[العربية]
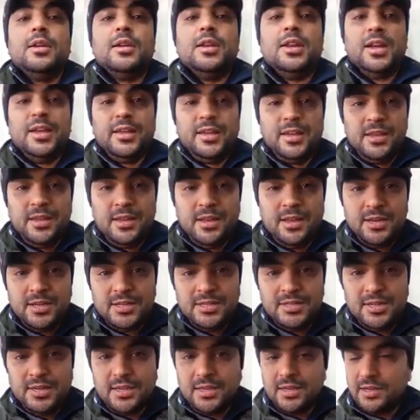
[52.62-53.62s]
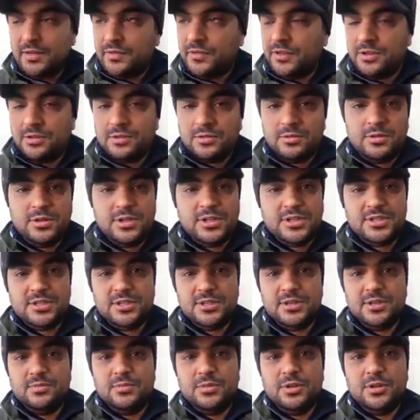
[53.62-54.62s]
الحكاية اللي صايرة في تونس
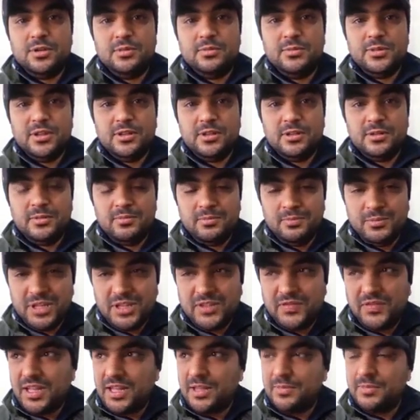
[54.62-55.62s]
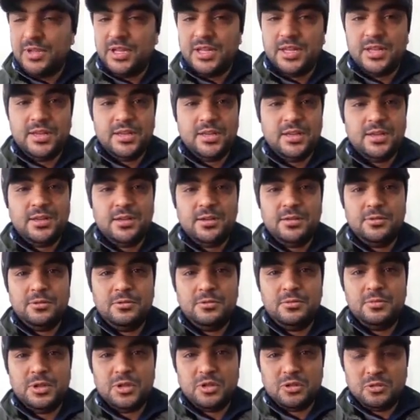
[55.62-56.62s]
بون متفهمة هي
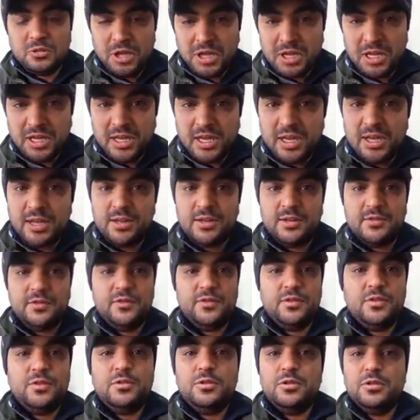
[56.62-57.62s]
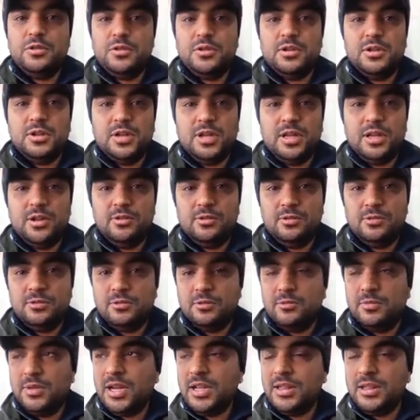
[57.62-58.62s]
ومتوقعة في آه،
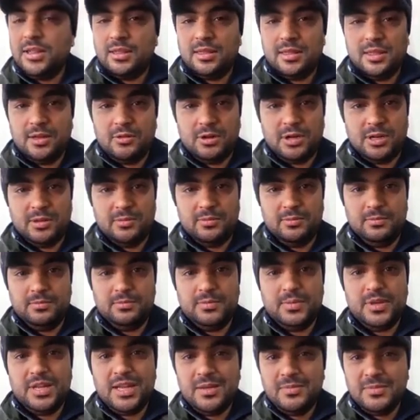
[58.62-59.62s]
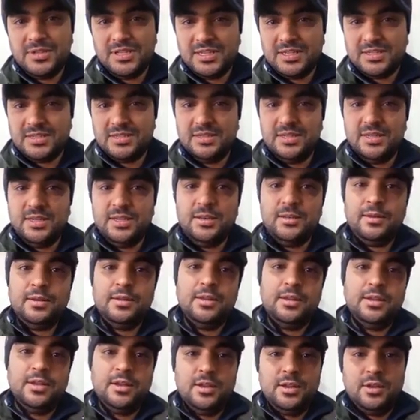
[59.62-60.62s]
أنه بعد الثورة خمسة سنين
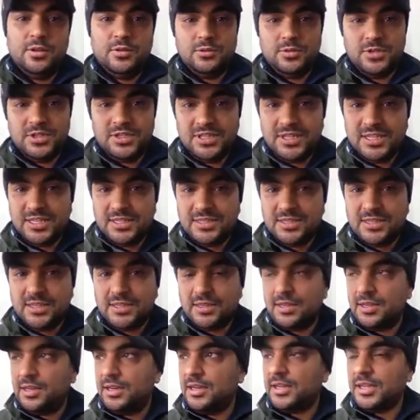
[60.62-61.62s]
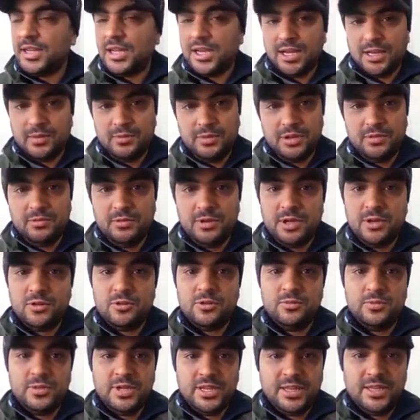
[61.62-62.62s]
والسياسات اللي تعاقبت
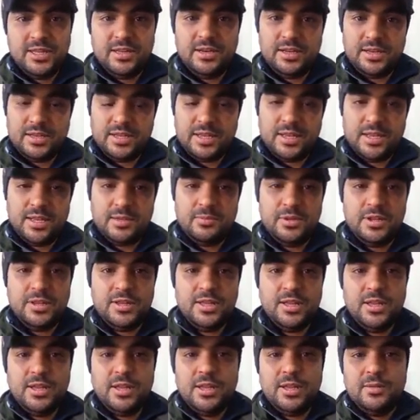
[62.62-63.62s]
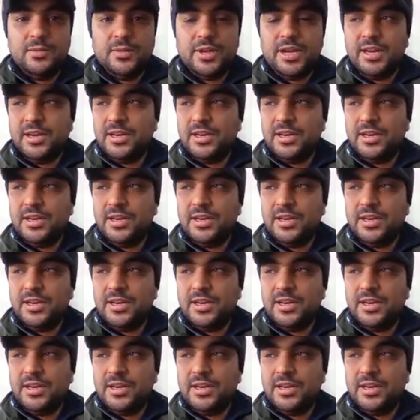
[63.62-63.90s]
والحكومات اللي تعاقبت ما